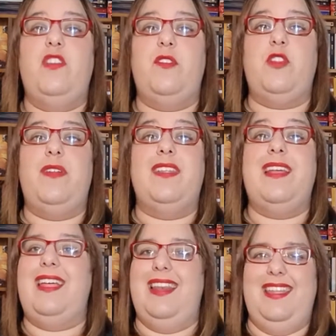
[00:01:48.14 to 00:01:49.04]
dove troverete
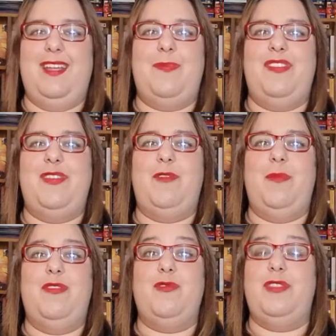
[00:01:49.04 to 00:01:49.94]
anche il link per
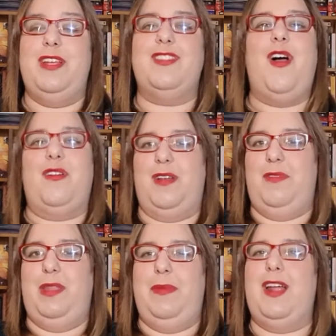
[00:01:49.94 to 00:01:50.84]
seguirmi su TikTok,
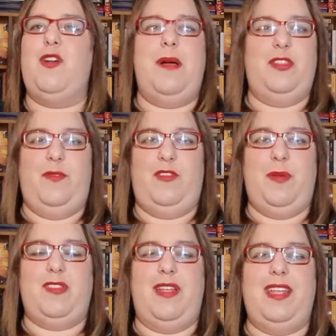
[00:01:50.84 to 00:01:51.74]
quindi mi raccomando vi
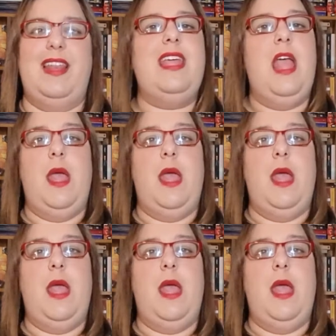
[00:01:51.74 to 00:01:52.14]
aspetto anche lì,